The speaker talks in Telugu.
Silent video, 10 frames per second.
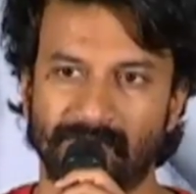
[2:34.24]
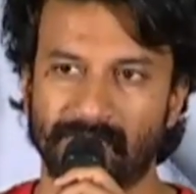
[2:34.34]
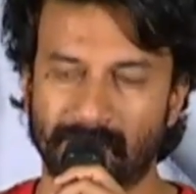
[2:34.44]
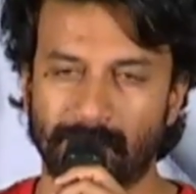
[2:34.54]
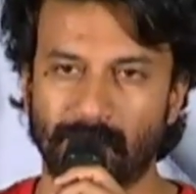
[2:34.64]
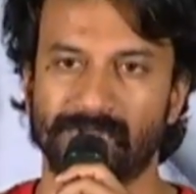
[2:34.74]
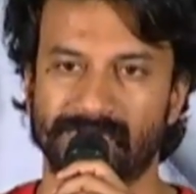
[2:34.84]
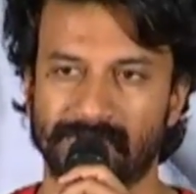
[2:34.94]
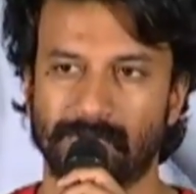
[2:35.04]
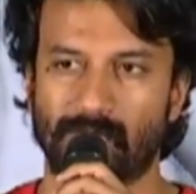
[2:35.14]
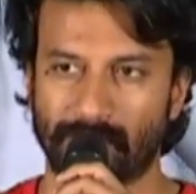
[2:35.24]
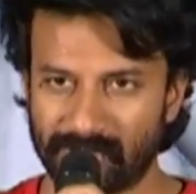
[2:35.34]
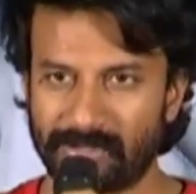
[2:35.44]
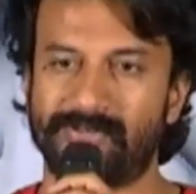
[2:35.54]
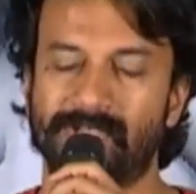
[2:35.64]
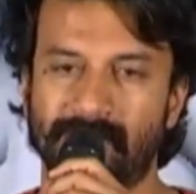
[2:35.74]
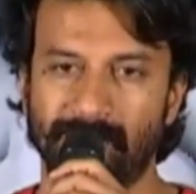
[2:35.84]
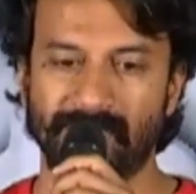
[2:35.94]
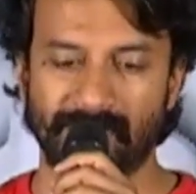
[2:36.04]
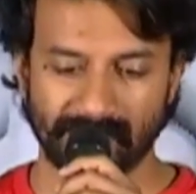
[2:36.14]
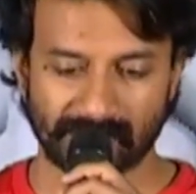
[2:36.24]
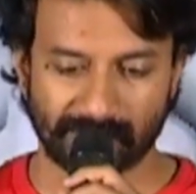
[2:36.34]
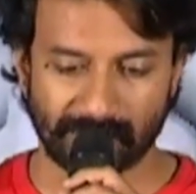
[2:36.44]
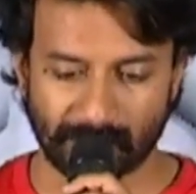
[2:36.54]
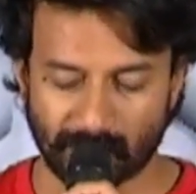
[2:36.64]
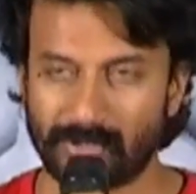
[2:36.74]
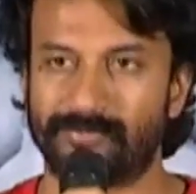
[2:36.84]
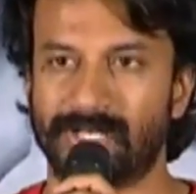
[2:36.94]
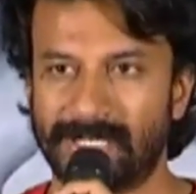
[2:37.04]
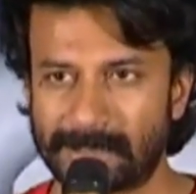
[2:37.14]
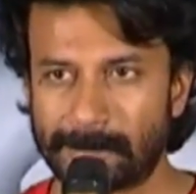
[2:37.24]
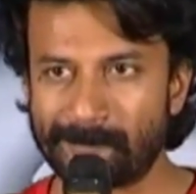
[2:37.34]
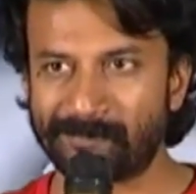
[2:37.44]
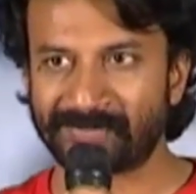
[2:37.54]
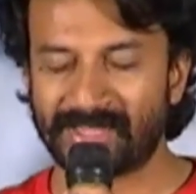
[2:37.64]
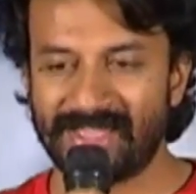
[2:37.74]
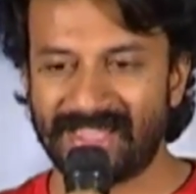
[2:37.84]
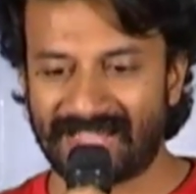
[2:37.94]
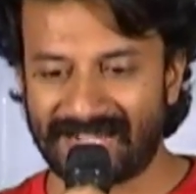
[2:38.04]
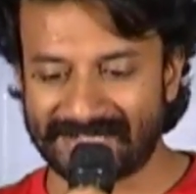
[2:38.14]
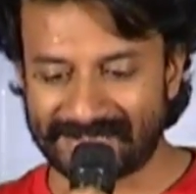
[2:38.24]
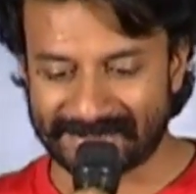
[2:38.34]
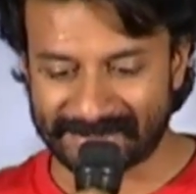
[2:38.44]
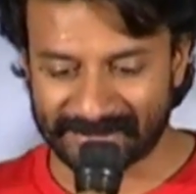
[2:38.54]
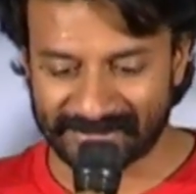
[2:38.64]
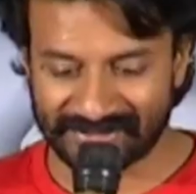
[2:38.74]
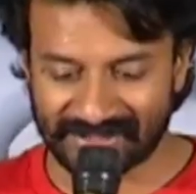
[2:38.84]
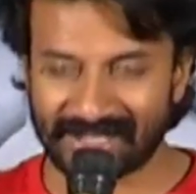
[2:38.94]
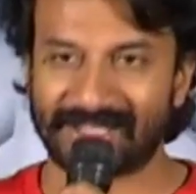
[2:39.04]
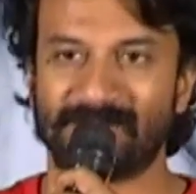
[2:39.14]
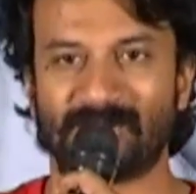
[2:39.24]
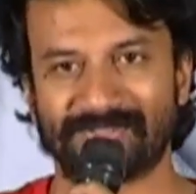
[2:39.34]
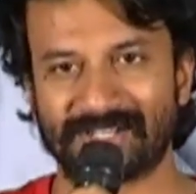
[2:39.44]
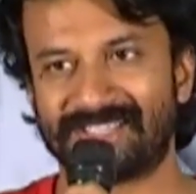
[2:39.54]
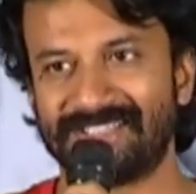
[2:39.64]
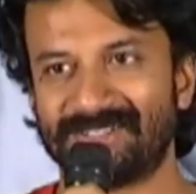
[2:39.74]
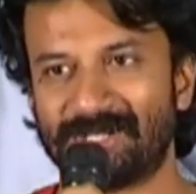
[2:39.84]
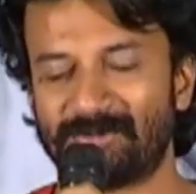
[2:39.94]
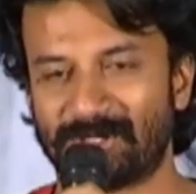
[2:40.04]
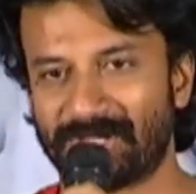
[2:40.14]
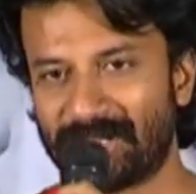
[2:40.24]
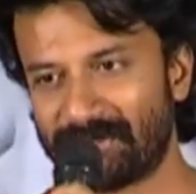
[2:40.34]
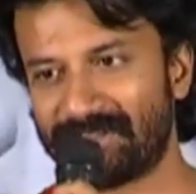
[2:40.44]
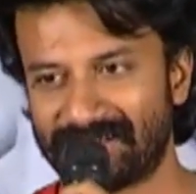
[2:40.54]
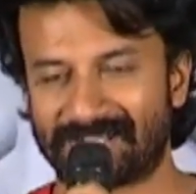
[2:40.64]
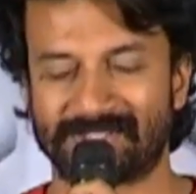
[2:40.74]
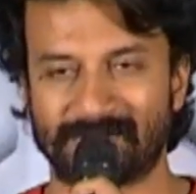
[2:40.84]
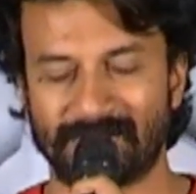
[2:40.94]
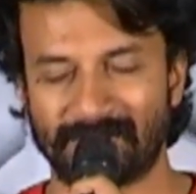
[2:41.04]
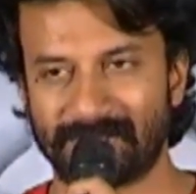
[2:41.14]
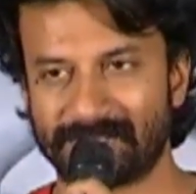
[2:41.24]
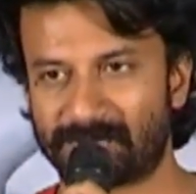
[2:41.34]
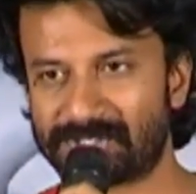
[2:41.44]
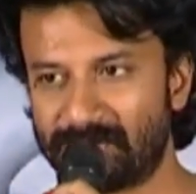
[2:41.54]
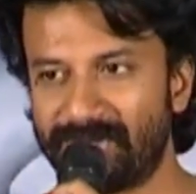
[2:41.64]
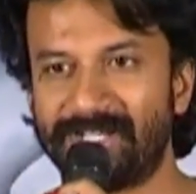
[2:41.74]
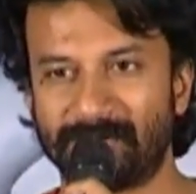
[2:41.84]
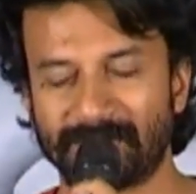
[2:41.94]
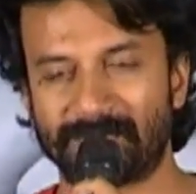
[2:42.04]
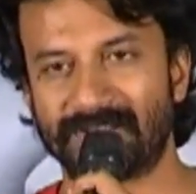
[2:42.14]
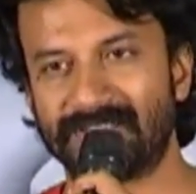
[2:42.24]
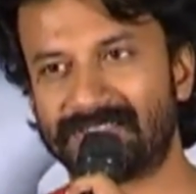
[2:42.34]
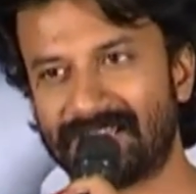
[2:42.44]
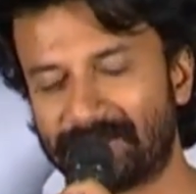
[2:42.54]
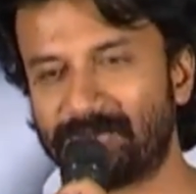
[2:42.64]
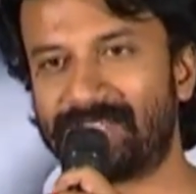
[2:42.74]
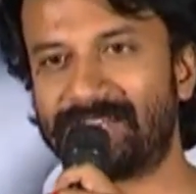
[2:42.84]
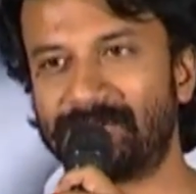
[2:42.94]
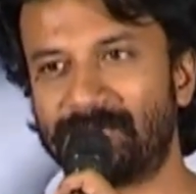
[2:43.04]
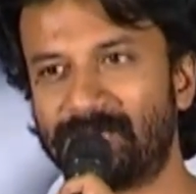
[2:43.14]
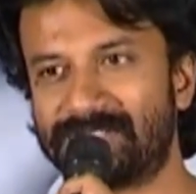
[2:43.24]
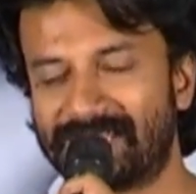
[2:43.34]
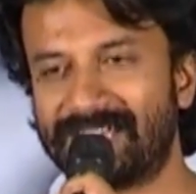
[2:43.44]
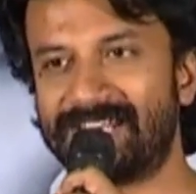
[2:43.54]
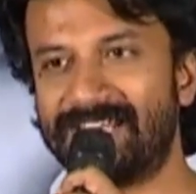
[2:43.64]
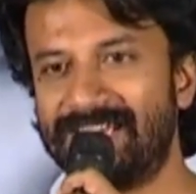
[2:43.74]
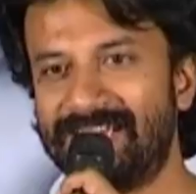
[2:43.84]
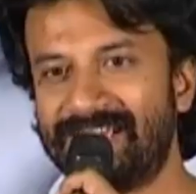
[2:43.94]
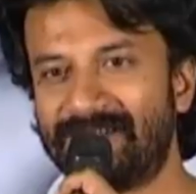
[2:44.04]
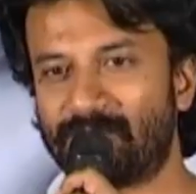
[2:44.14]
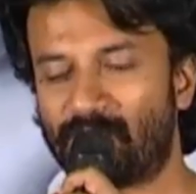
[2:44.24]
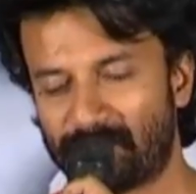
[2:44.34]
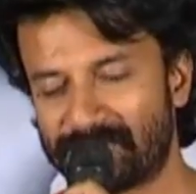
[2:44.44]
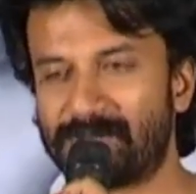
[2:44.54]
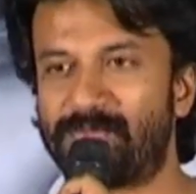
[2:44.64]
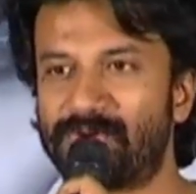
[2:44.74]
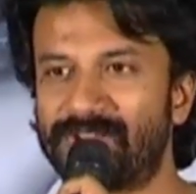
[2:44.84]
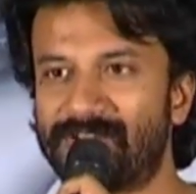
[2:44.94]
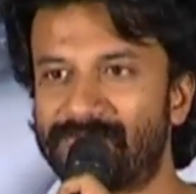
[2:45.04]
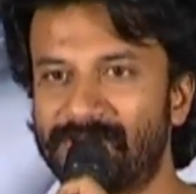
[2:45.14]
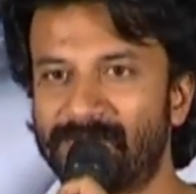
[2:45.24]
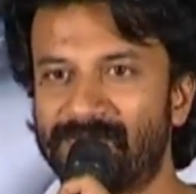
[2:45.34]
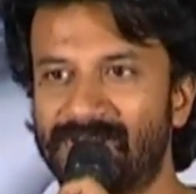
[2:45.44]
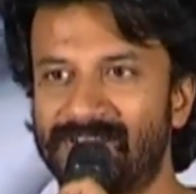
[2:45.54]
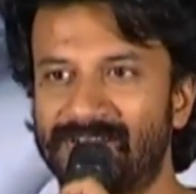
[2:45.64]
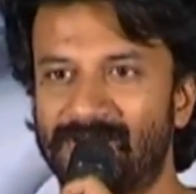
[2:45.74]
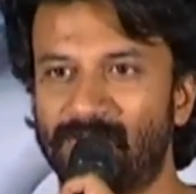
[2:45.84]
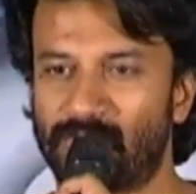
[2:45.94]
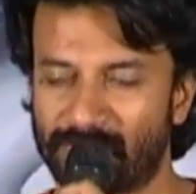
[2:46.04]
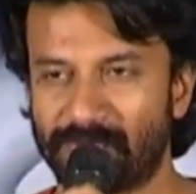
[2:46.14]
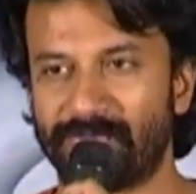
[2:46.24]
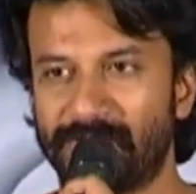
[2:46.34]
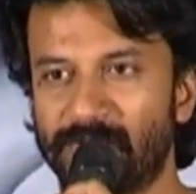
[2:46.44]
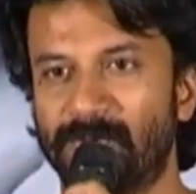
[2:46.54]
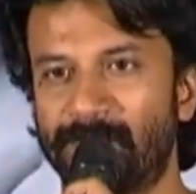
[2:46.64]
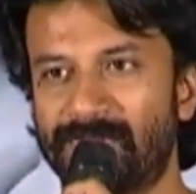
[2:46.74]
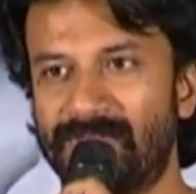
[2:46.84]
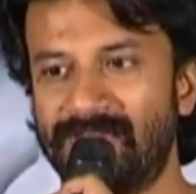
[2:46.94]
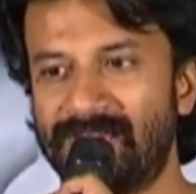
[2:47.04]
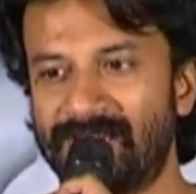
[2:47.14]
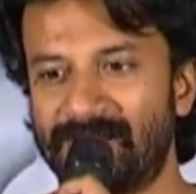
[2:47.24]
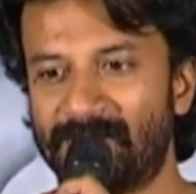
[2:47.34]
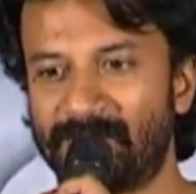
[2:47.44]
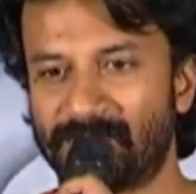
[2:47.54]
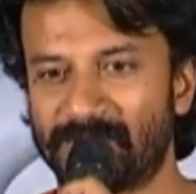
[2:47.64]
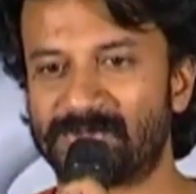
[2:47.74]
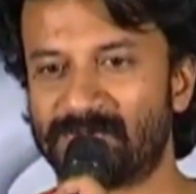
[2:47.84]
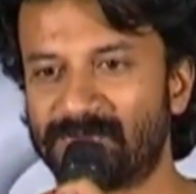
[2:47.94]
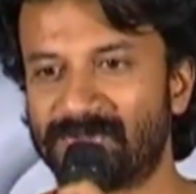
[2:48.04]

ఫర్ పుటింగ్ సచ్ అ వండర్ఫుల్ ఎఫర్ట్ అండ్ మేకింగ్ దిస్ ఫిల్మ్ వండర్ఫుల్ హిట్ అండ్ అలాగే అందరికీ ఐ మీన్ అట్లీస్ట్ ఎస్పెషలీ మీడియా పీపుల్కి థ్యాంక్ యూ థ్యాంక్ యూ వన్స్ అగైన్ ఫర్ ఆల్వేస్ సపోర్టింగ్ అవర్ ఫిల్మ్ అండ్ వాట్ ఎవర్ వీ డూ బికాస్